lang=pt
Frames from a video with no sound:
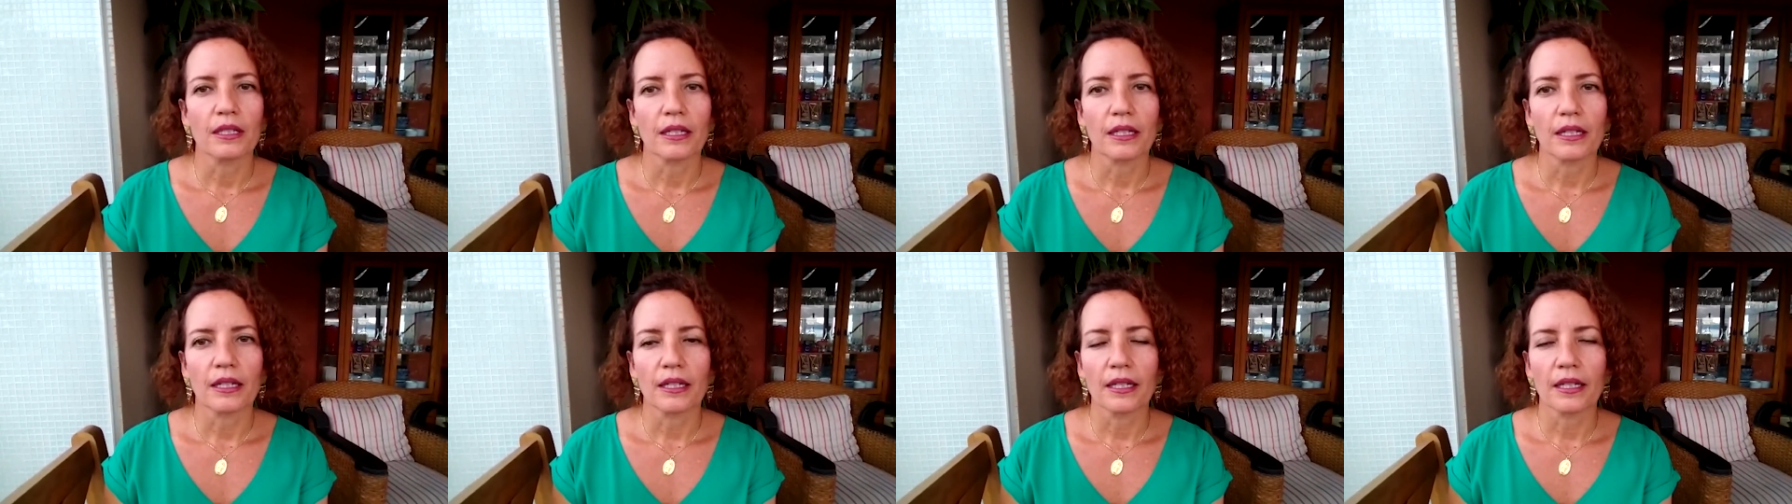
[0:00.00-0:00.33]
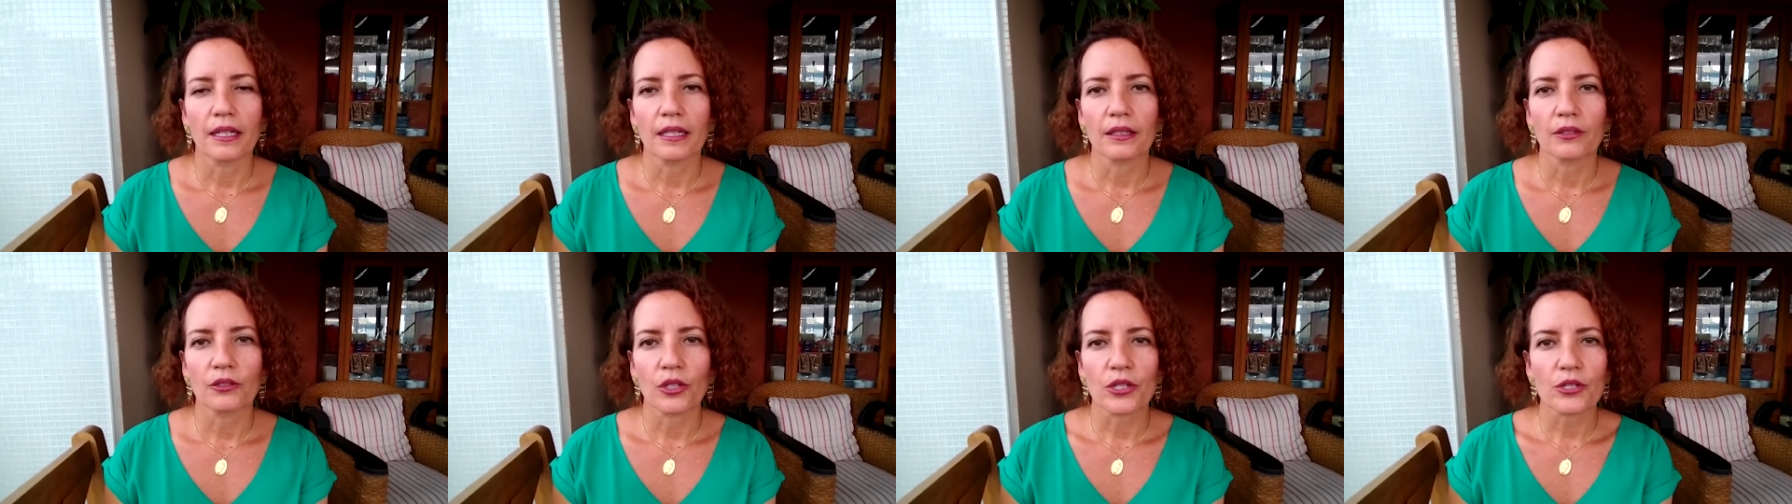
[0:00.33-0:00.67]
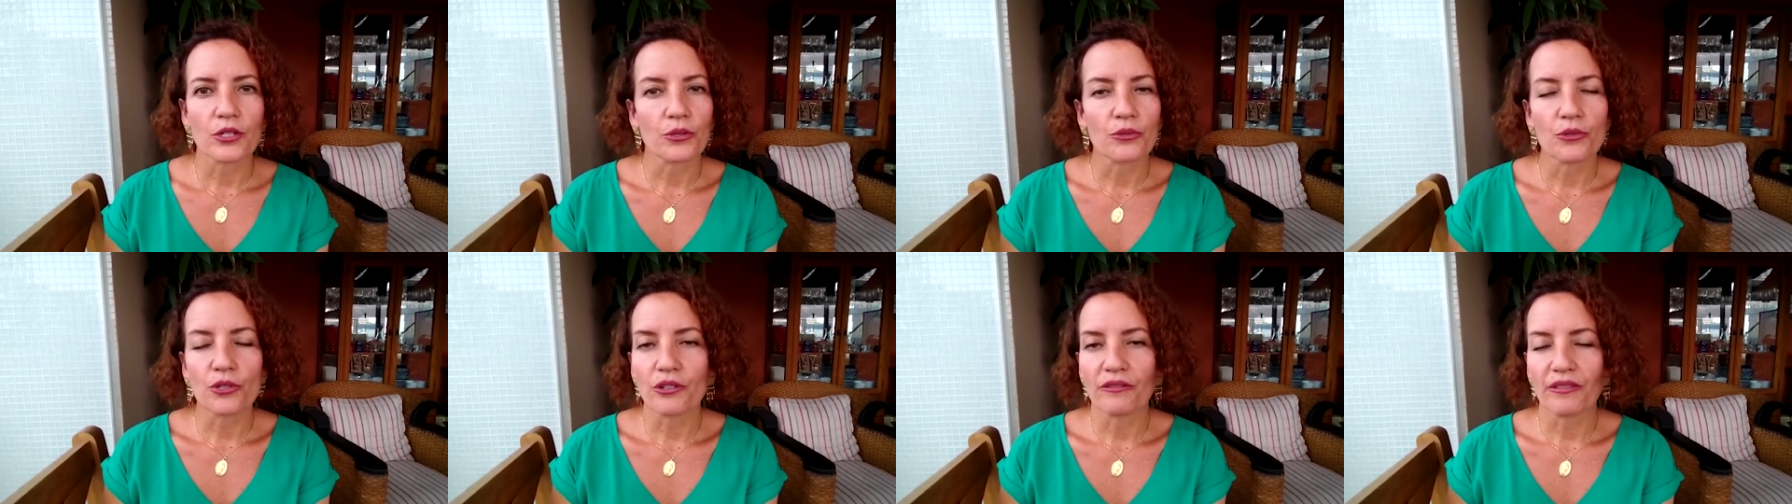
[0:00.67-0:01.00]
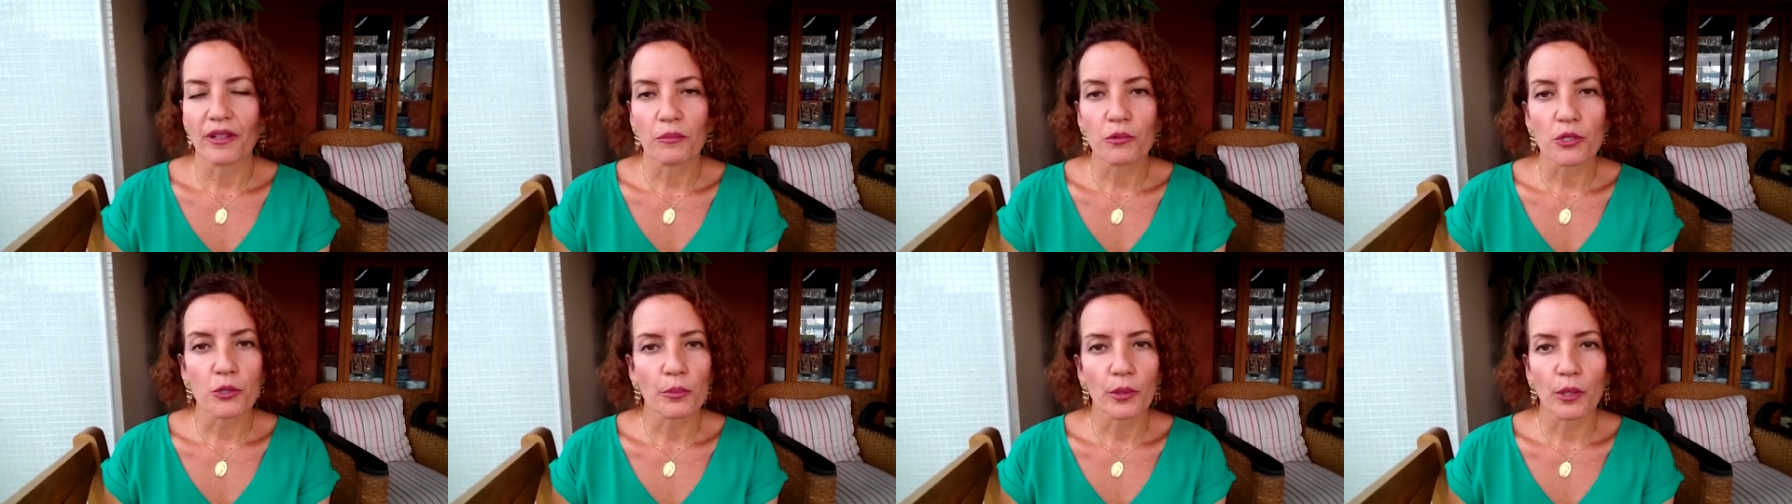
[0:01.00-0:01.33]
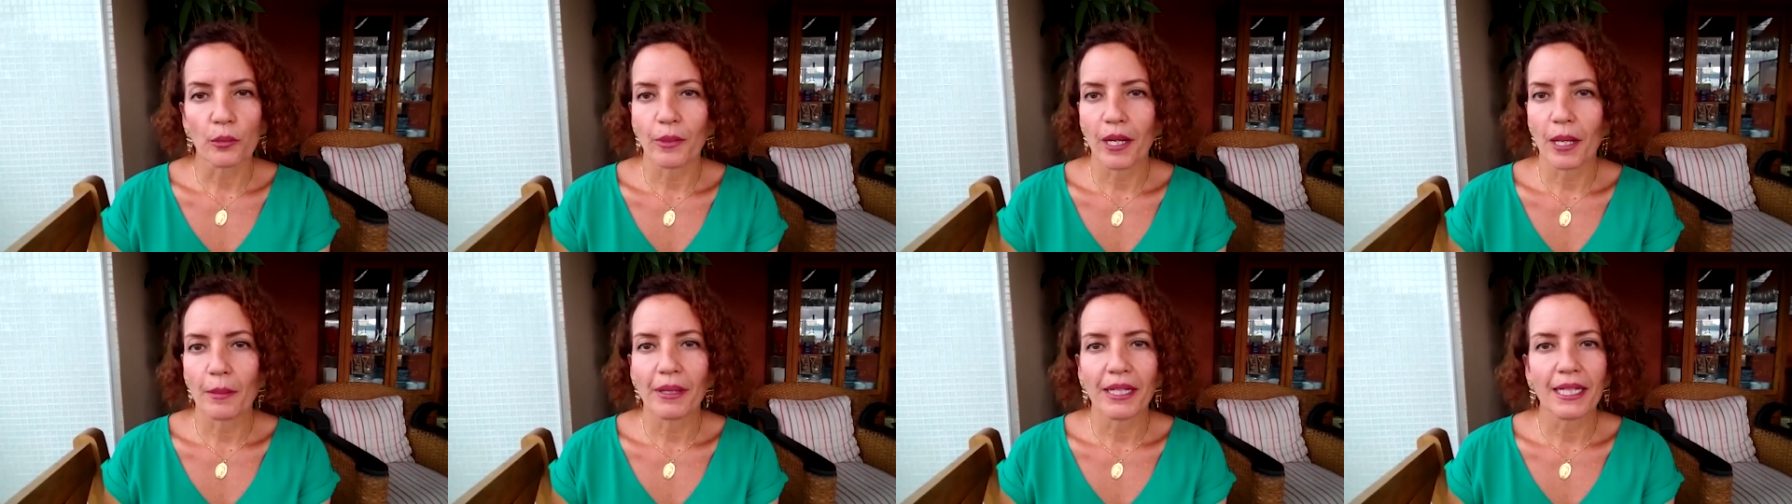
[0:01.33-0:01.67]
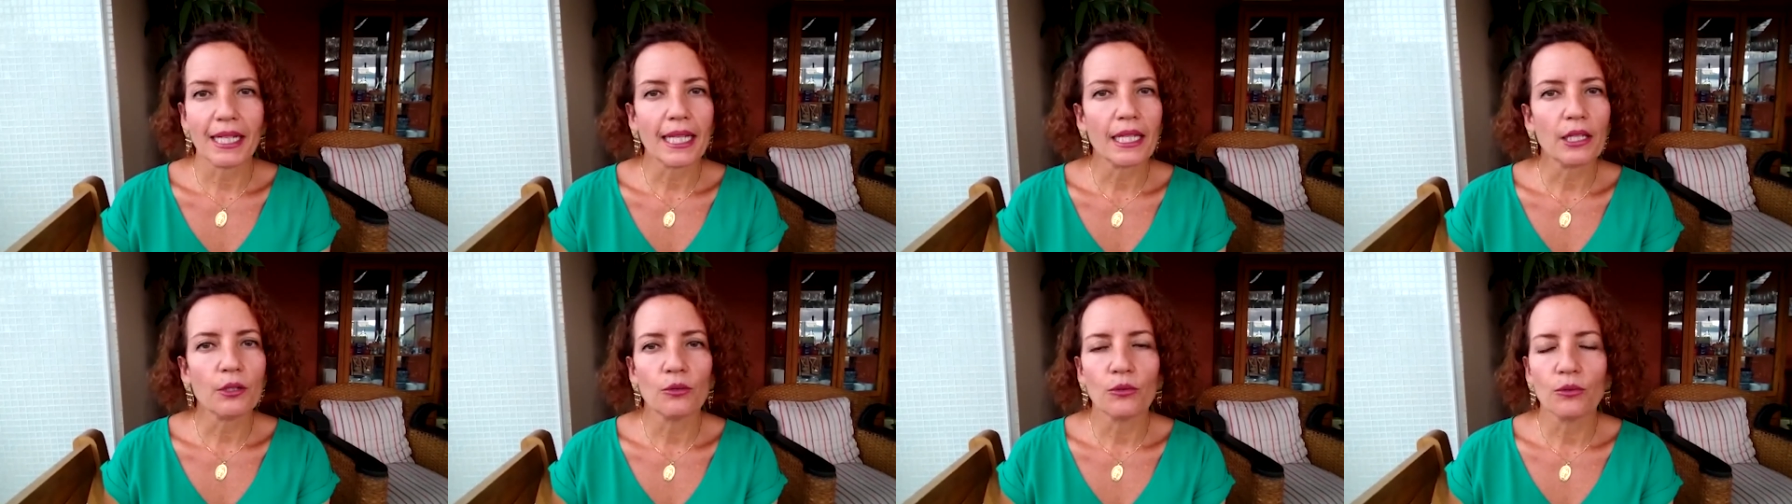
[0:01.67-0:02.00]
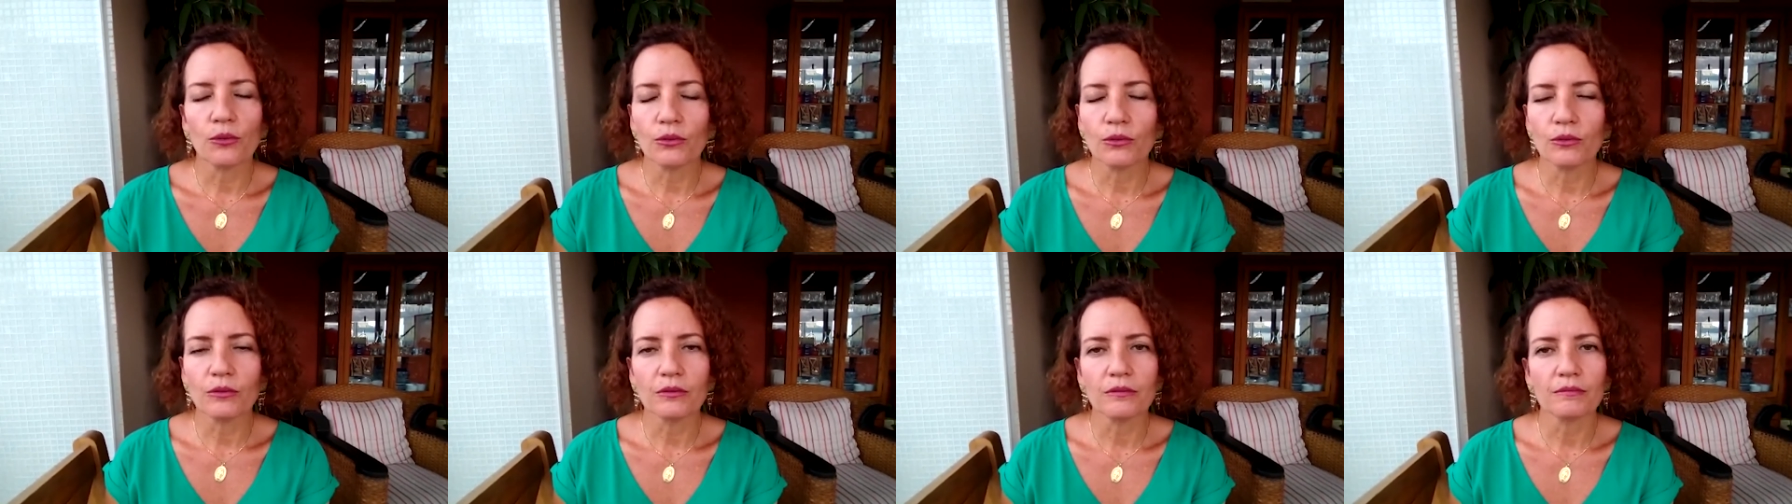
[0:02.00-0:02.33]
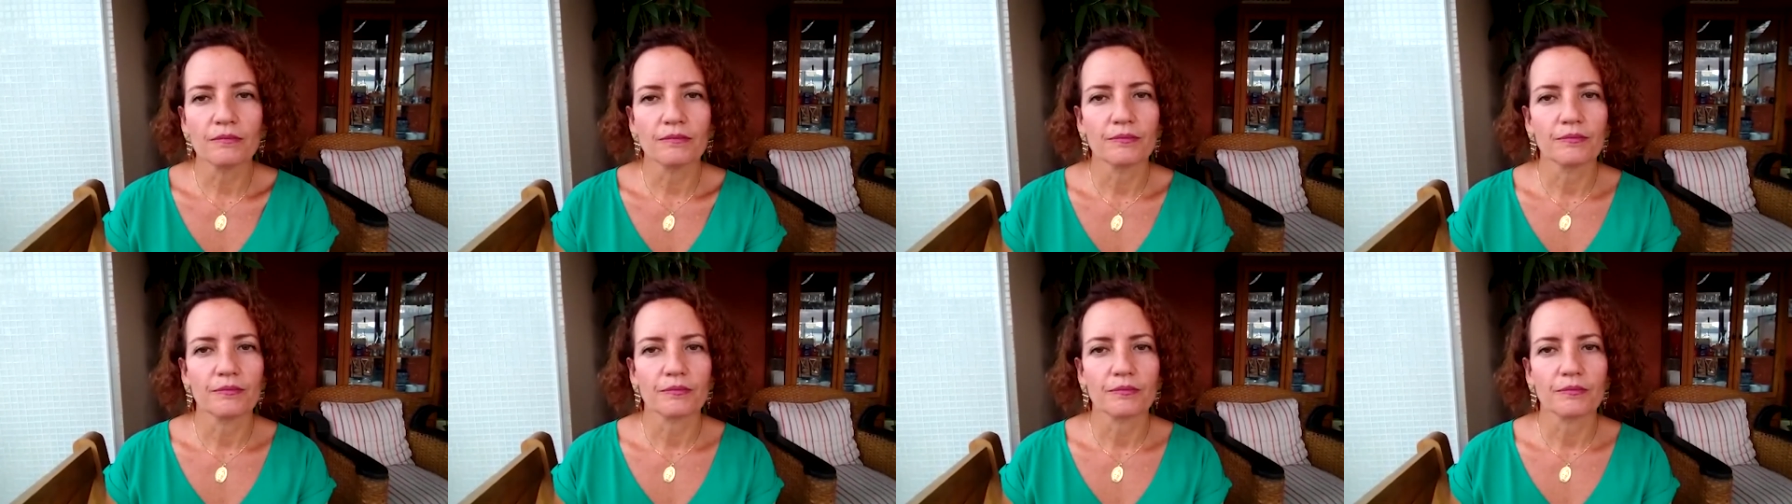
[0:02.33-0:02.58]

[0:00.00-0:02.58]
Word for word: É, nós não tivemos problema nenhum.